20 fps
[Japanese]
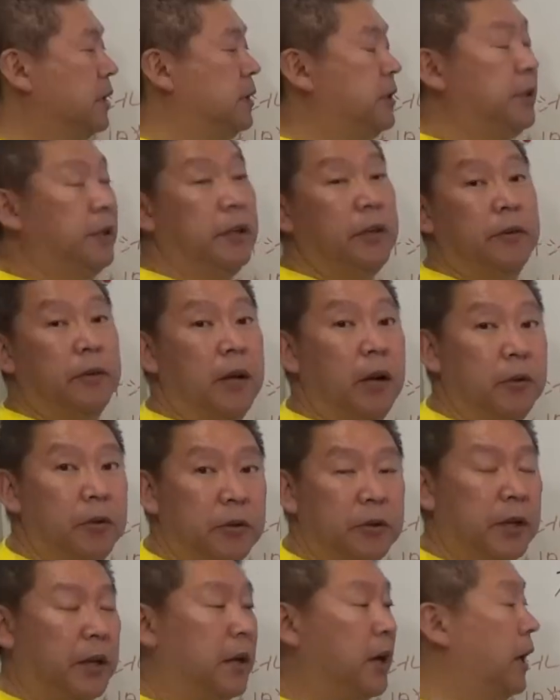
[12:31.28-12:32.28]
G
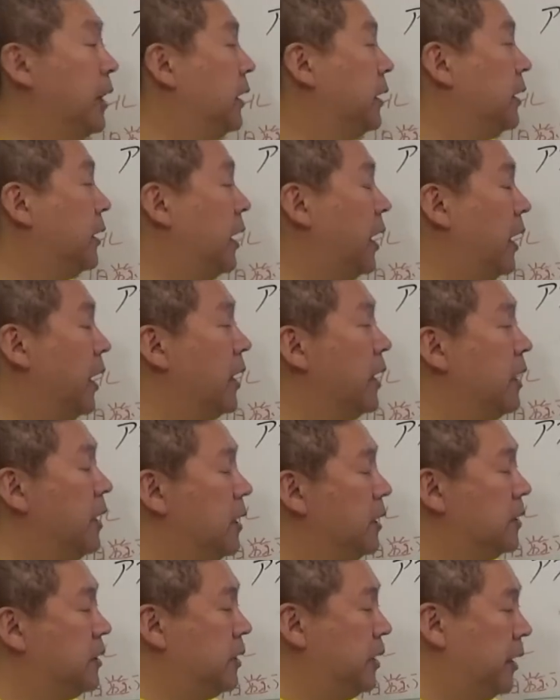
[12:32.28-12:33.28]
クラウド社に入って、
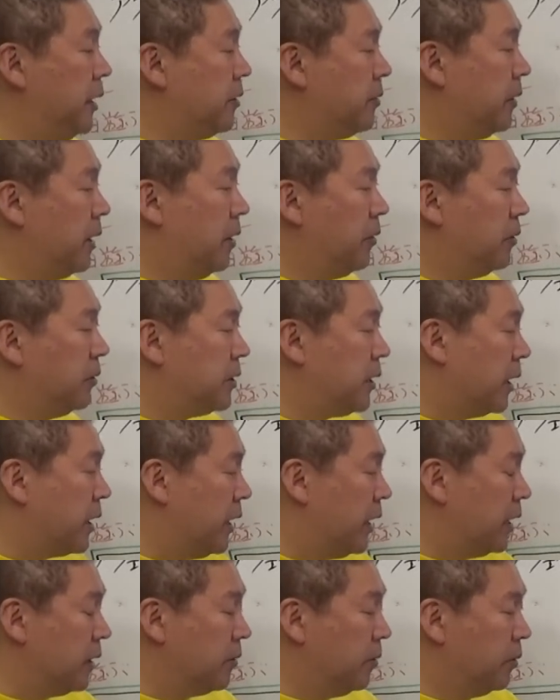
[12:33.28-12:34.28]
G クラウド社
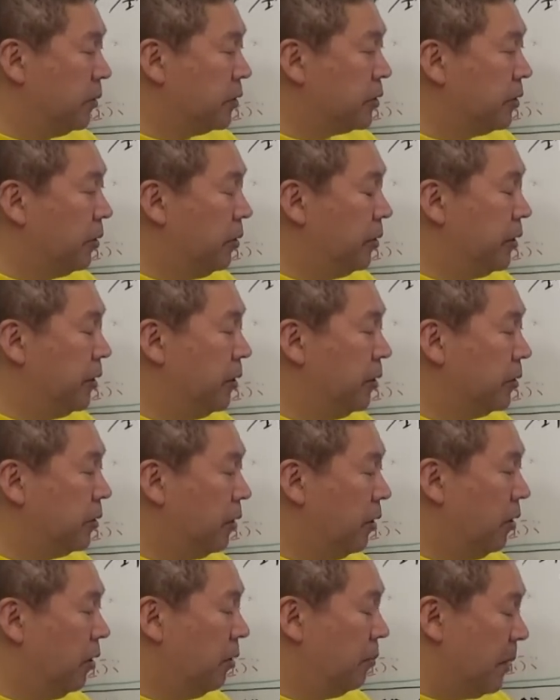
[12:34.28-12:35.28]
からこの送料
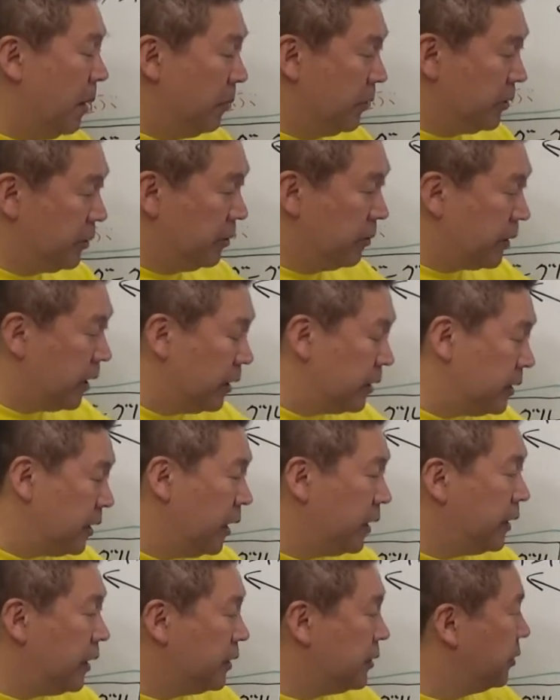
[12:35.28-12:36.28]
と、もちろん決
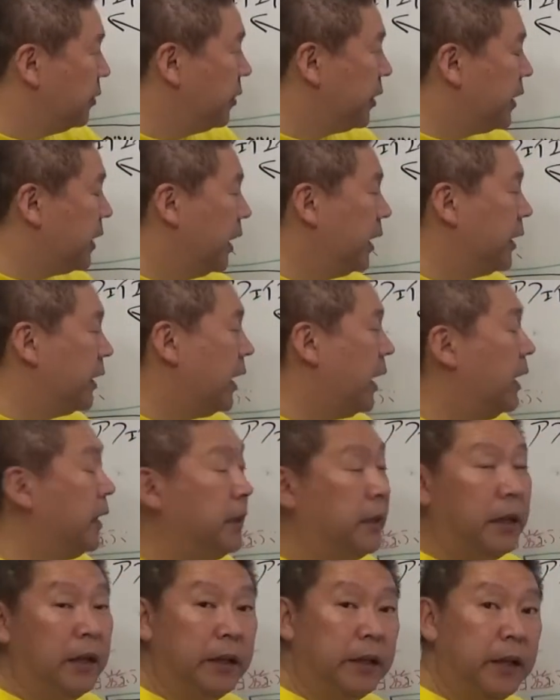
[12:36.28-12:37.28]
済手数料引かれて
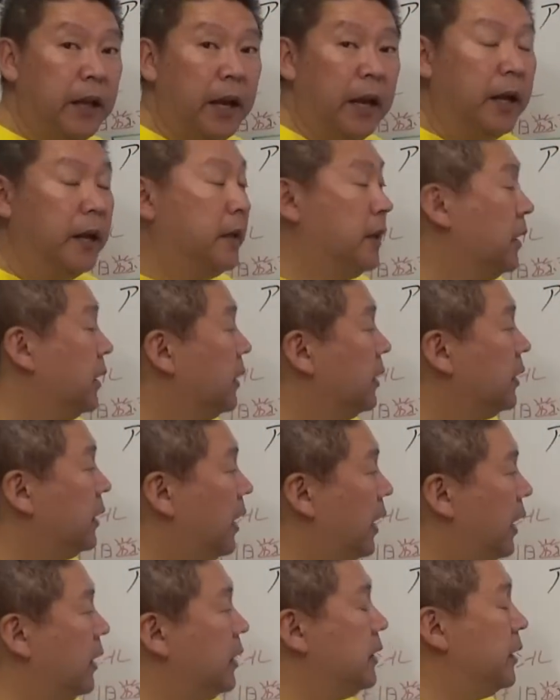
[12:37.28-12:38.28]
入ってきて、
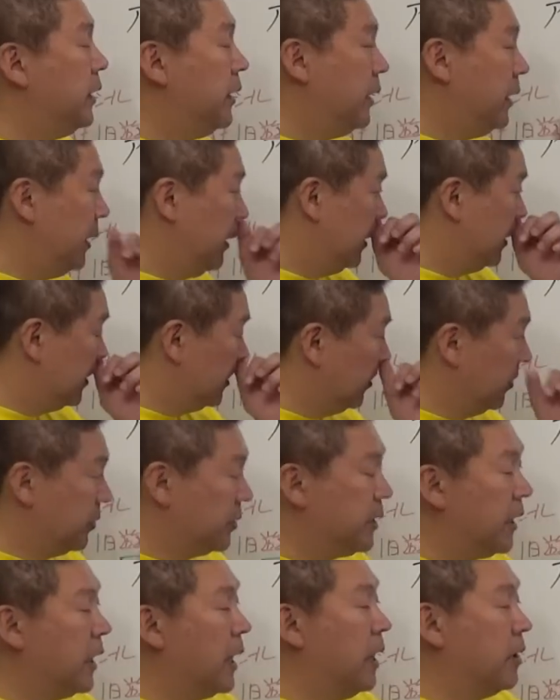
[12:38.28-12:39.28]
で、その
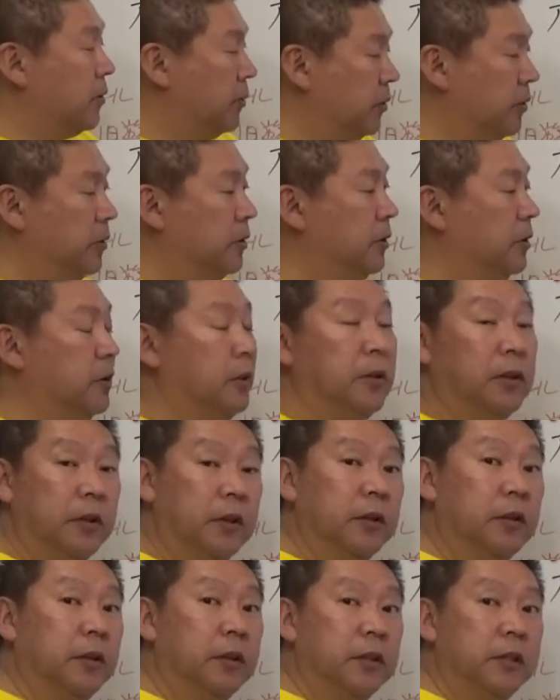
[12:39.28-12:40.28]
差額、
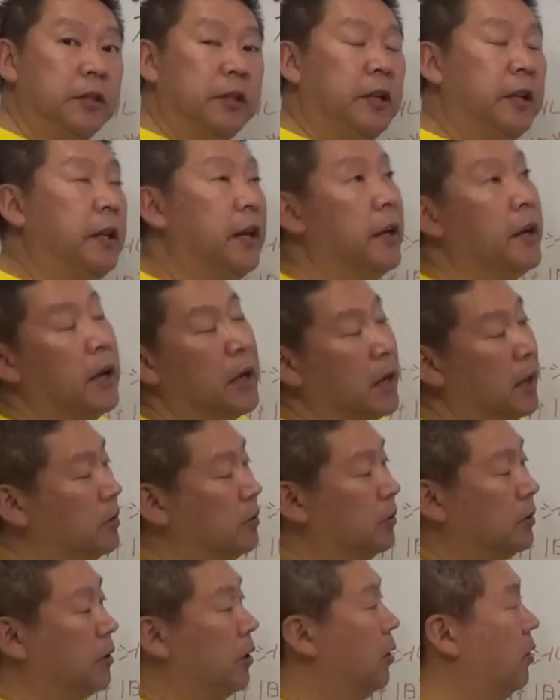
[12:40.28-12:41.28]
仕入れ価
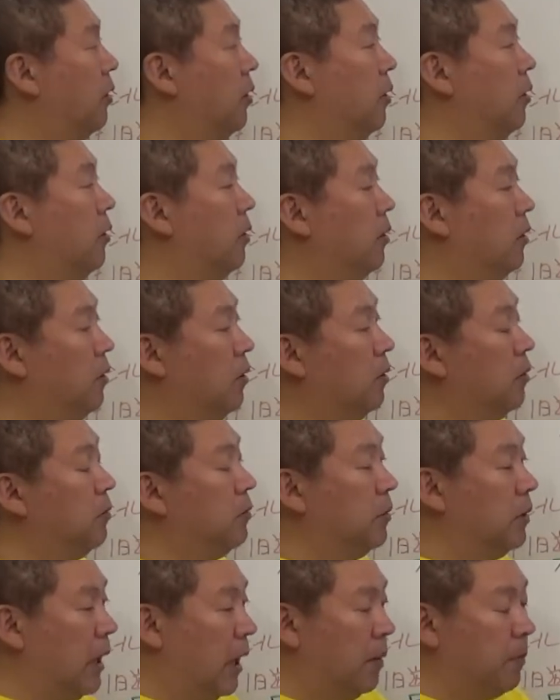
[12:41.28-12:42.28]
格
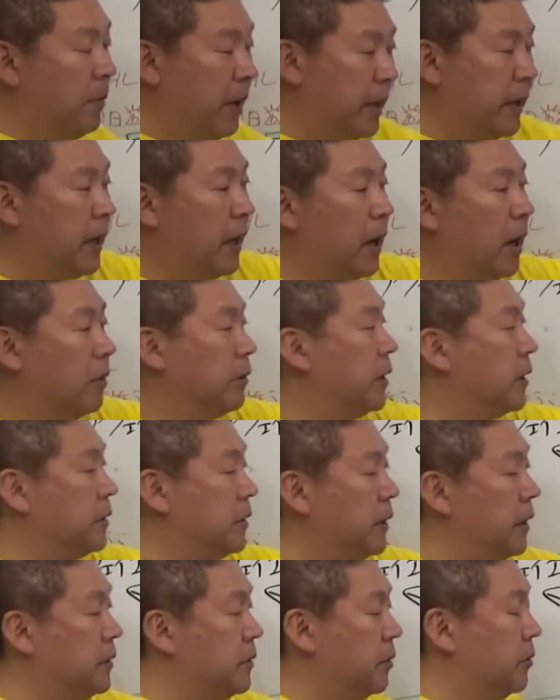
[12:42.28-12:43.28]
と販売価格です
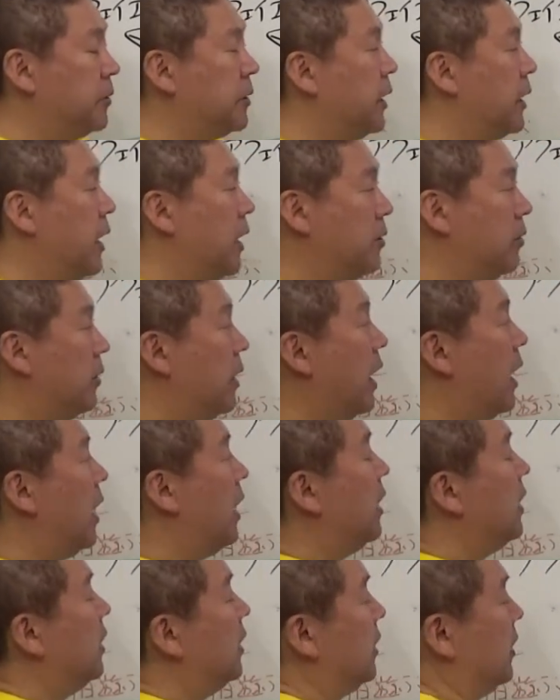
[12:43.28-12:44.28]
ね、その差額が
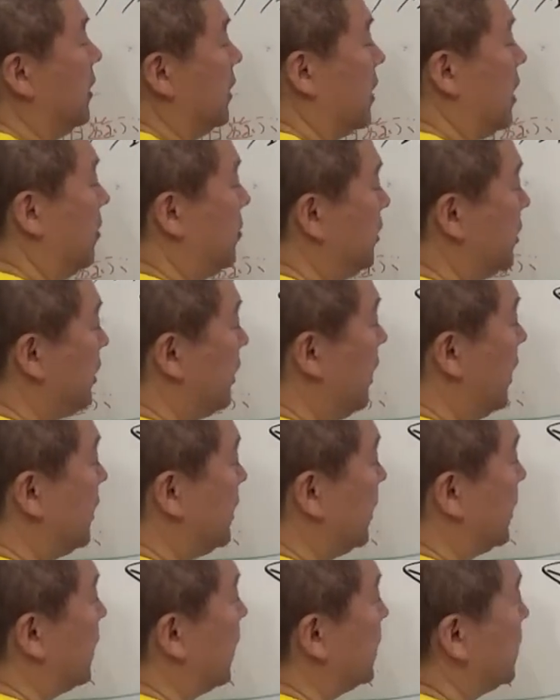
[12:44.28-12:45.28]
株式会
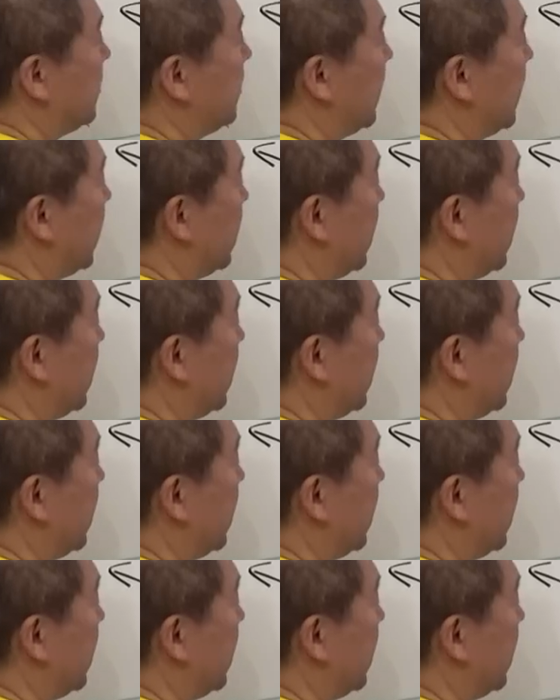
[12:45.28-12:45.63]
社立花